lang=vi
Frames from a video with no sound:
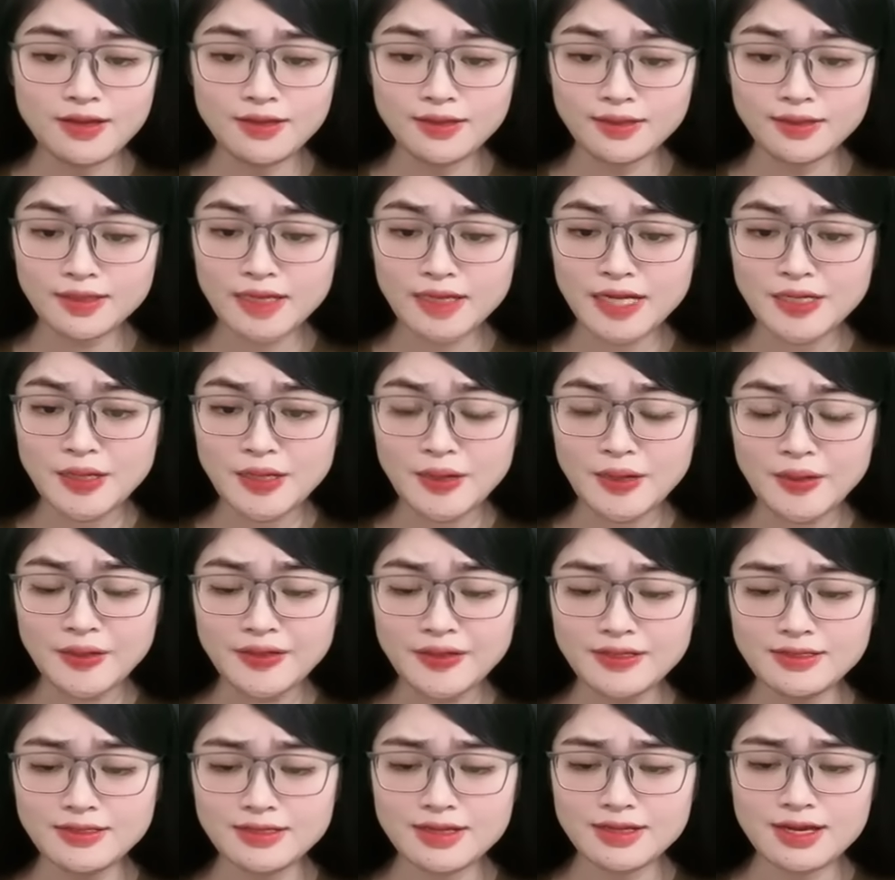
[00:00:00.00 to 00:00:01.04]
Nghe
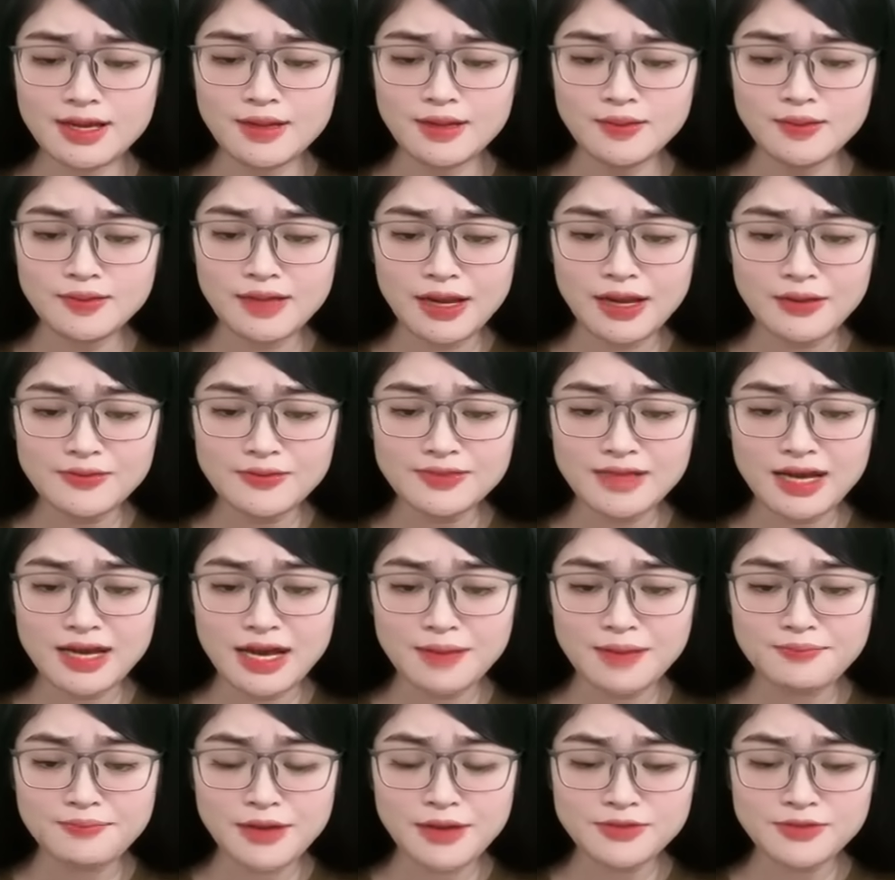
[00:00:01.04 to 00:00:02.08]
nói lão
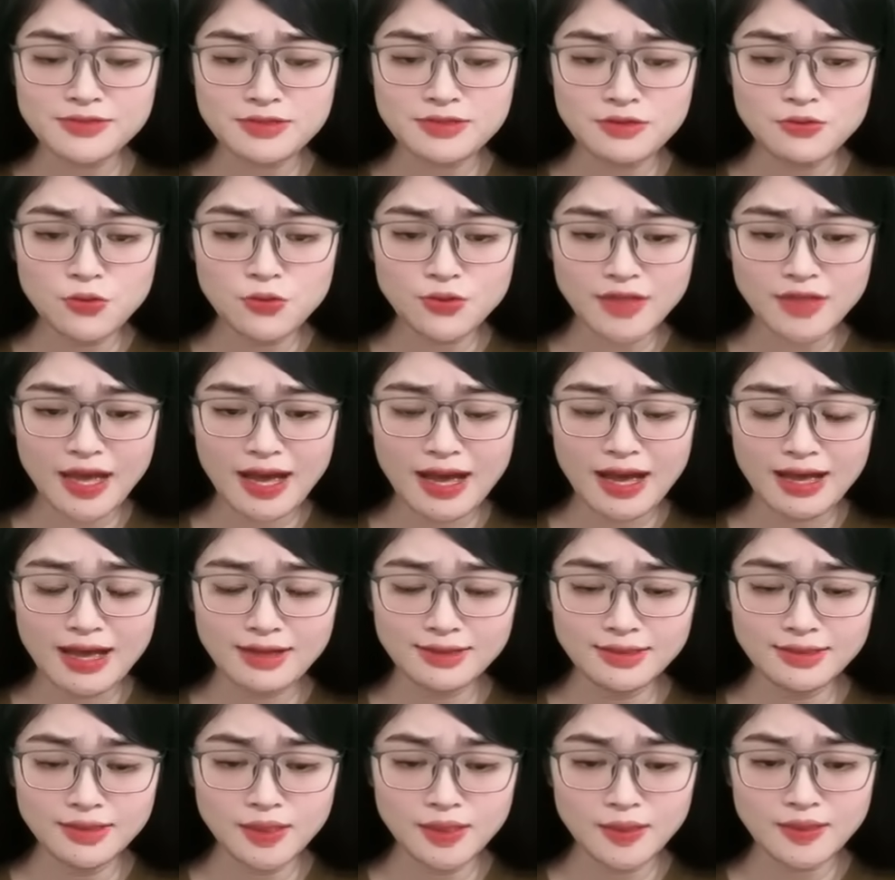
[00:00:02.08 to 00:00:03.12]
già bao dưỡng cô ta
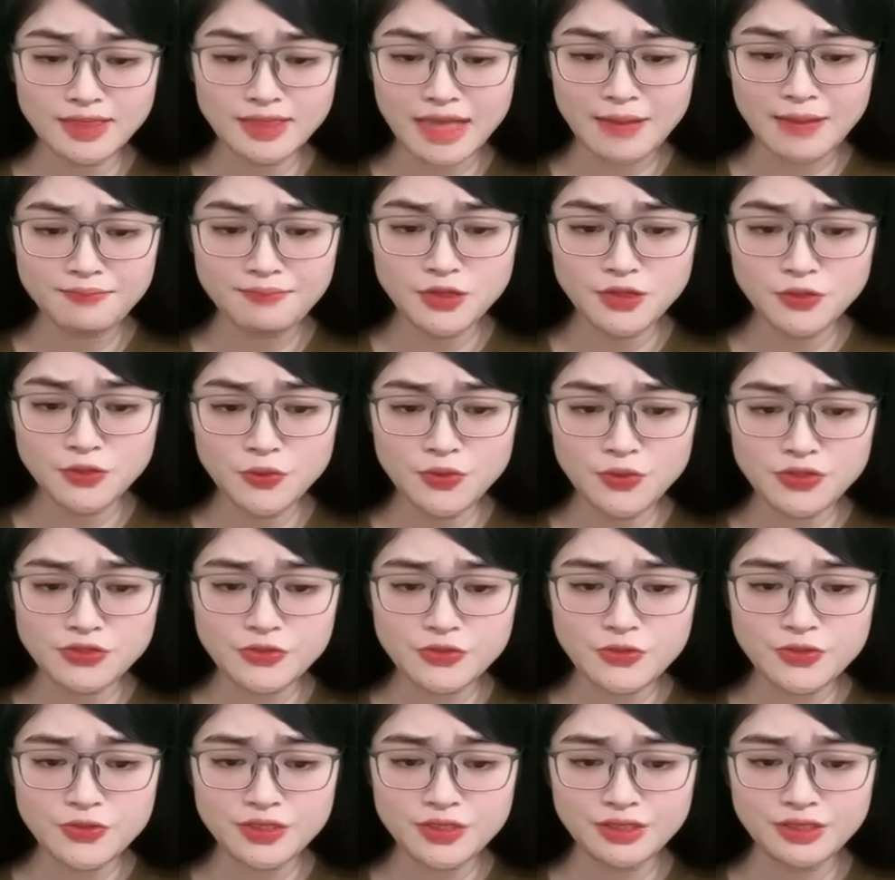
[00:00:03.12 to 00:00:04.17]
gần tám mươi tuổi
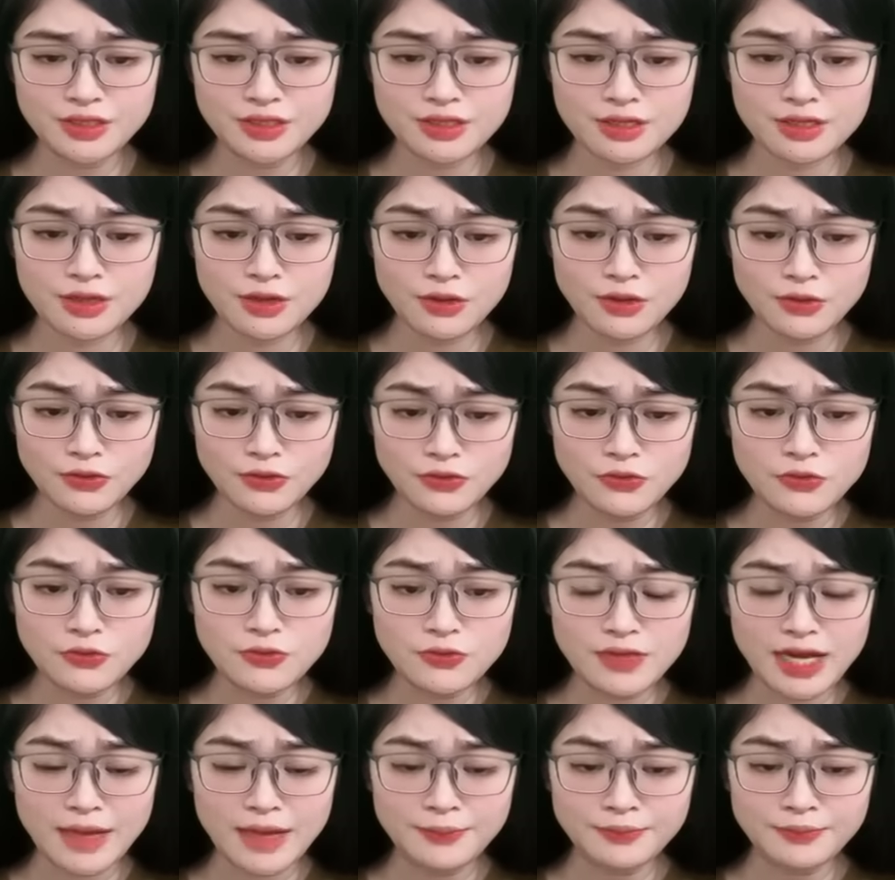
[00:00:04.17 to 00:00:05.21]
rồi, đủ
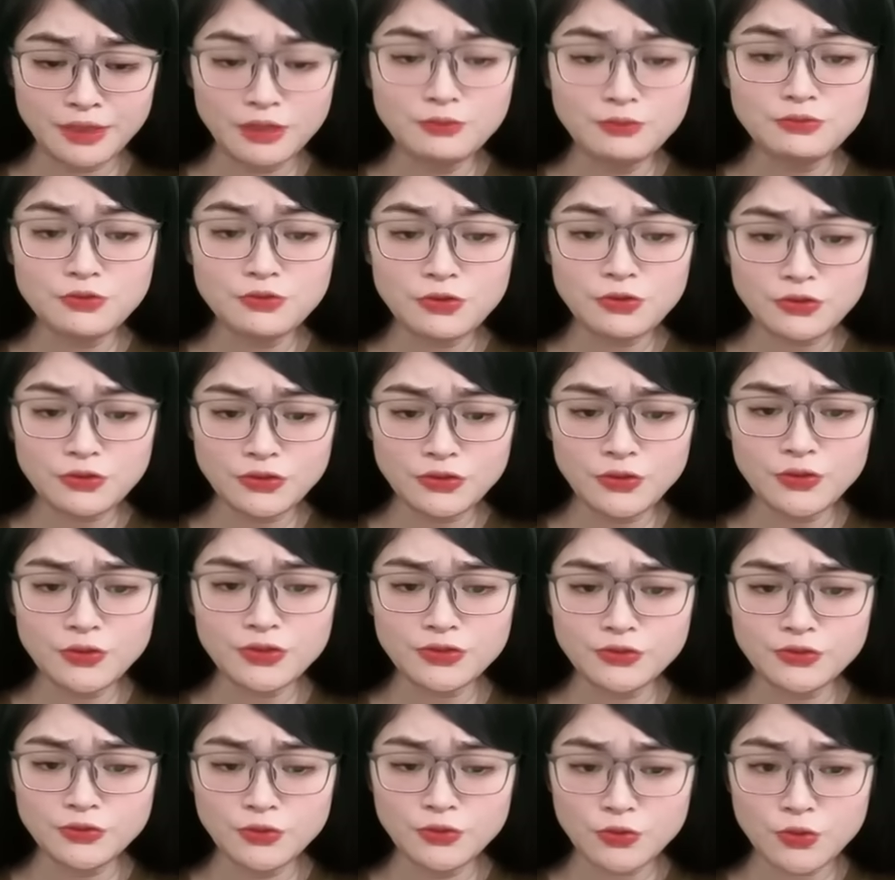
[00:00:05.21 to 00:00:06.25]
làm ông cố nội
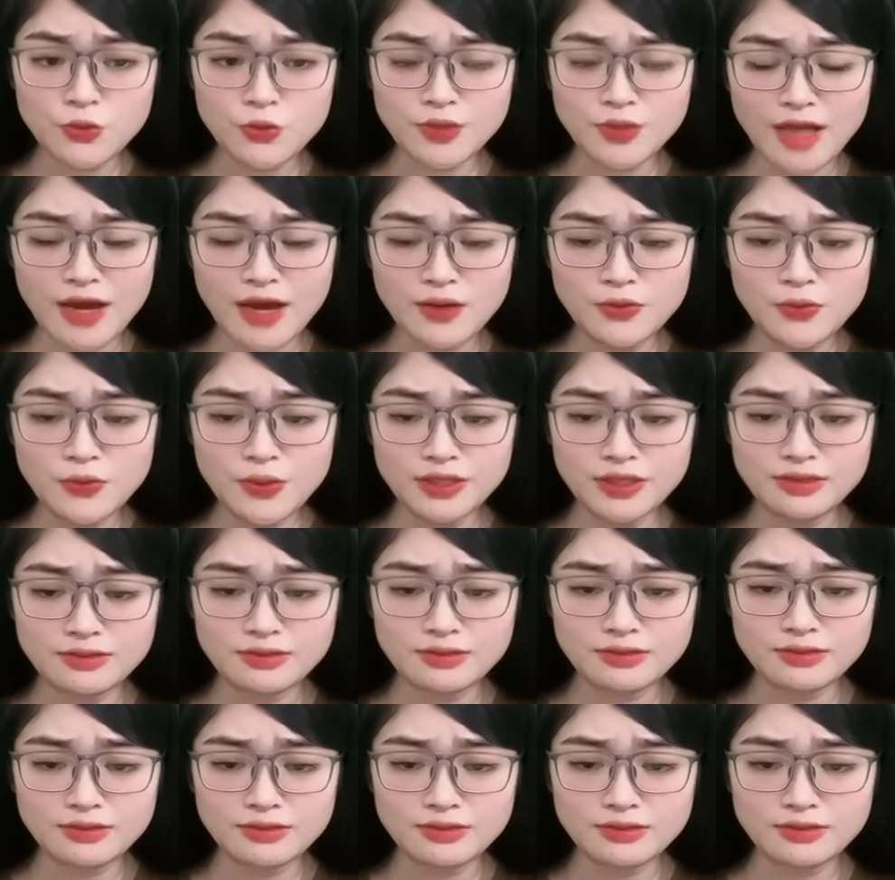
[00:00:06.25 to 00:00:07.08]
của cô ta luôn.